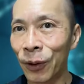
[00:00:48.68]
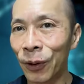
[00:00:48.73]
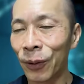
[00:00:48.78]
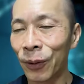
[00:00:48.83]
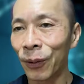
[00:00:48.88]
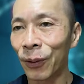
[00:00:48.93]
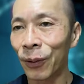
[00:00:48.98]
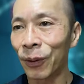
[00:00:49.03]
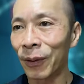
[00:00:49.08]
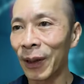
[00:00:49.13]
週
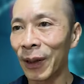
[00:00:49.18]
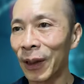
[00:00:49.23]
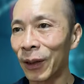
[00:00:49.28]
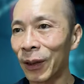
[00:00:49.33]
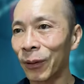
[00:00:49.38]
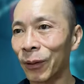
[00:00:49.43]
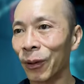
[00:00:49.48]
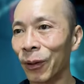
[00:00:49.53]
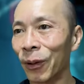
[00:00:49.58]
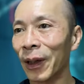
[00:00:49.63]
のドル円、
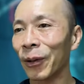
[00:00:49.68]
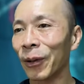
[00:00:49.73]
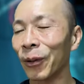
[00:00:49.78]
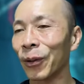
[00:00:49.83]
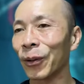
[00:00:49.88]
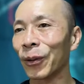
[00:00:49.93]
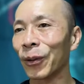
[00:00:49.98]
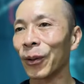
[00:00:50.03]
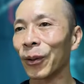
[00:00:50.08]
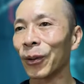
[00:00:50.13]
ユーロ円
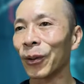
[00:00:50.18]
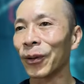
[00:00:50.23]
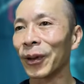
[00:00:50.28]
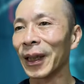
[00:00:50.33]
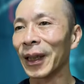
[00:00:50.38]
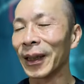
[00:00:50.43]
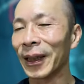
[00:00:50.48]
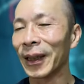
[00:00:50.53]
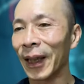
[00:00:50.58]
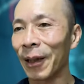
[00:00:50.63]
ということ
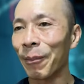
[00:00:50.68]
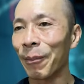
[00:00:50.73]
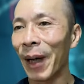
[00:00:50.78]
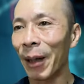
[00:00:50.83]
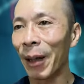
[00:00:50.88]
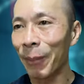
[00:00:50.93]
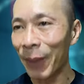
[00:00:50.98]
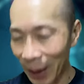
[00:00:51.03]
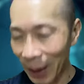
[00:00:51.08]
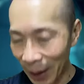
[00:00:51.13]
ですね。
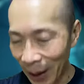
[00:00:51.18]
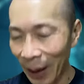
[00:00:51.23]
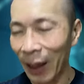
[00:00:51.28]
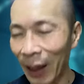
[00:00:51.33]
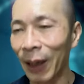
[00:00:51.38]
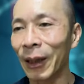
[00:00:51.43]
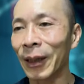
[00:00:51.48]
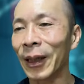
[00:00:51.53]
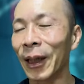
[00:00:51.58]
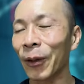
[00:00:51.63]
まあ
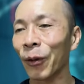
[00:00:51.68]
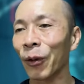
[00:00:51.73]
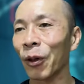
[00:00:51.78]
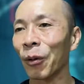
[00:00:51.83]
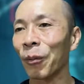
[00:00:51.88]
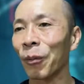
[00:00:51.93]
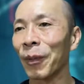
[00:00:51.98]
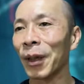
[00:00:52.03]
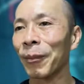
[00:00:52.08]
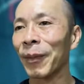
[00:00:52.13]
アメリカ、先ほ
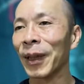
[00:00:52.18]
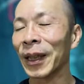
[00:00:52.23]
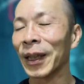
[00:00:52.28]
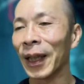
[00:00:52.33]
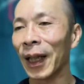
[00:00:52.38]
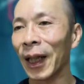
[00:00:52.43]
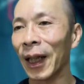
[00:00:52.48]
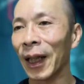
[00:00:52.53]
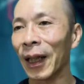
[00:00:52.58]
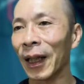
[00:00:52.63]
ど見ま
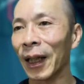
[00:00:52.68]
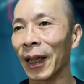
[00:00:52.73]
したが